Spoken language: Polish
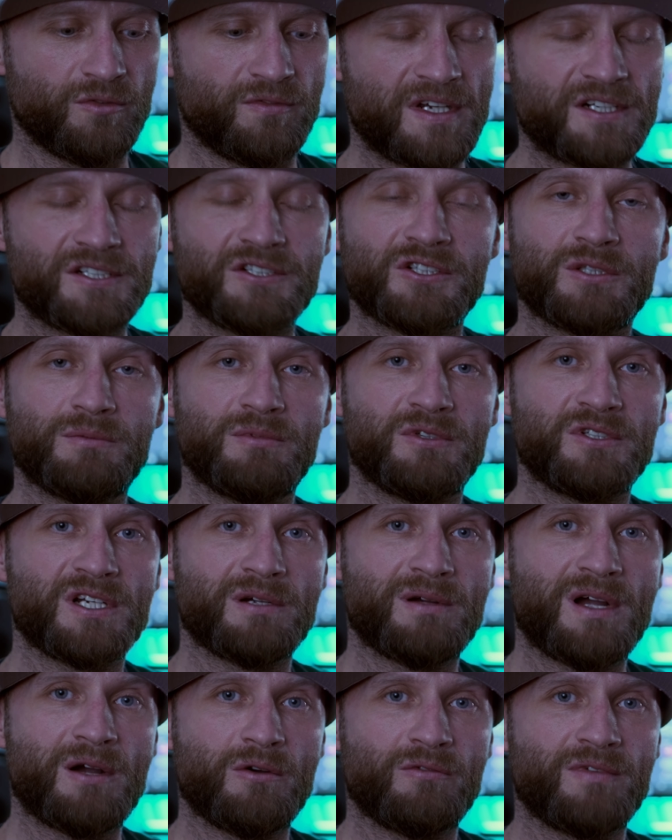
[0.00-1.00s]
Ważne, żeby
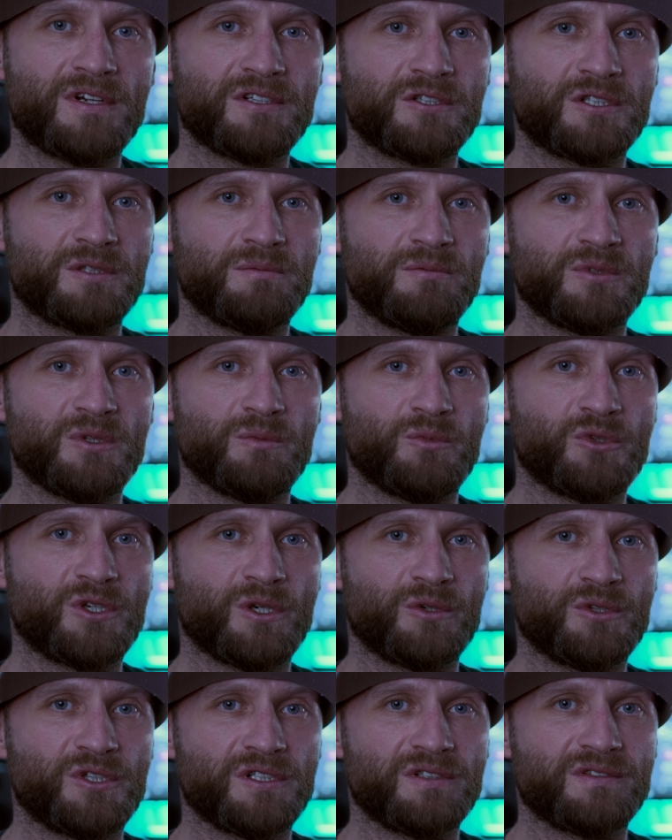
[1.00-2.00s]
działało, ważne, żebym nie
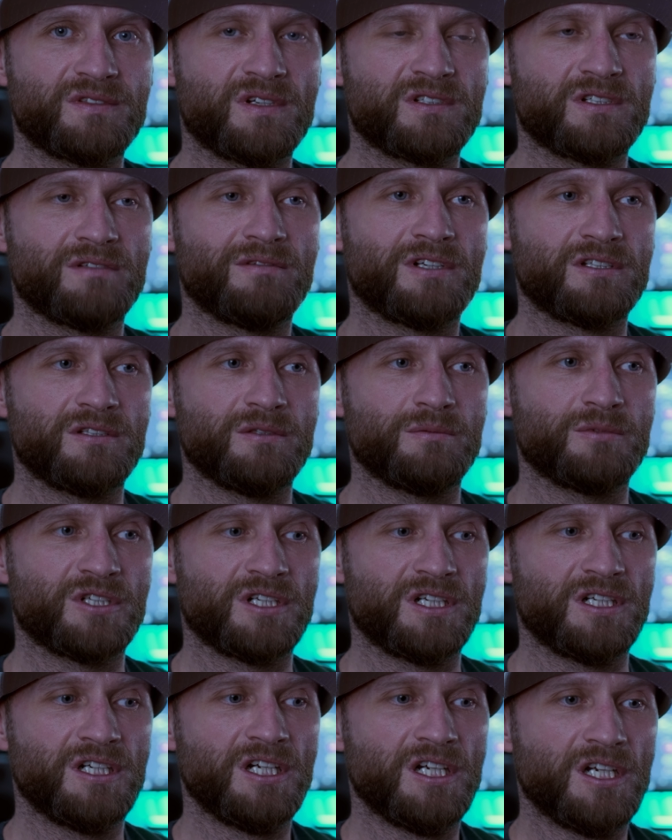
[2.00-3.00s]
musiał się stresować tym,
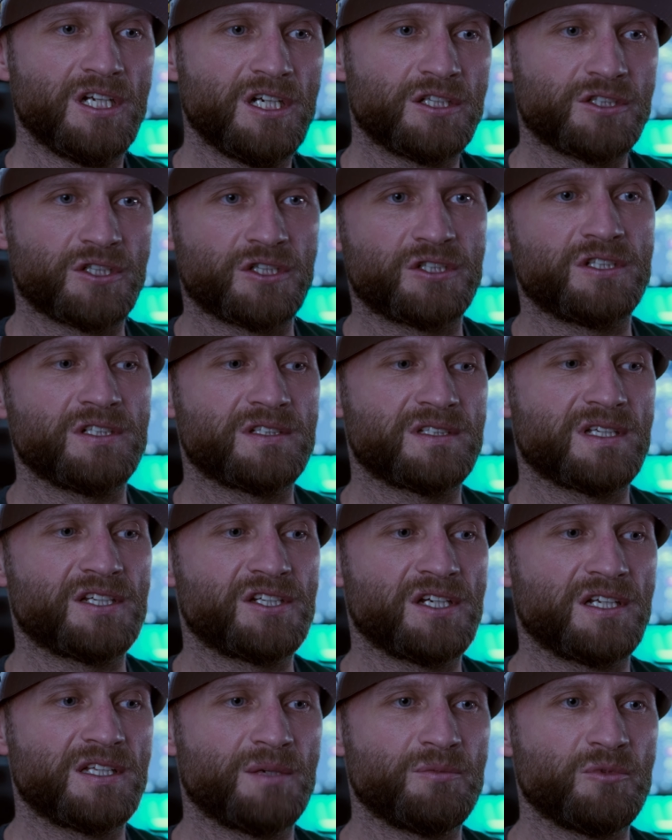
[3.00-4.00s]
że, że sztyca
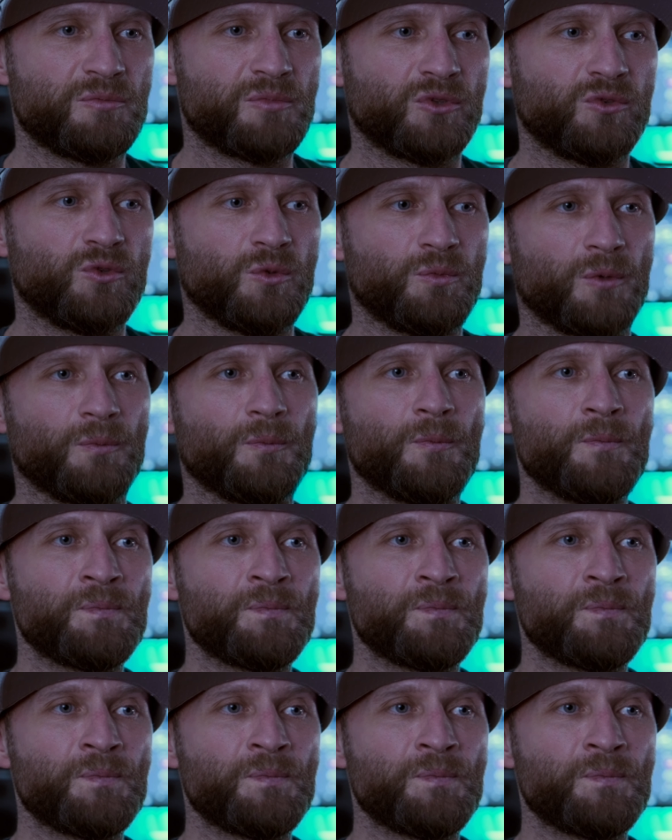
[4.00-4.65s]
siada mi pod dupą.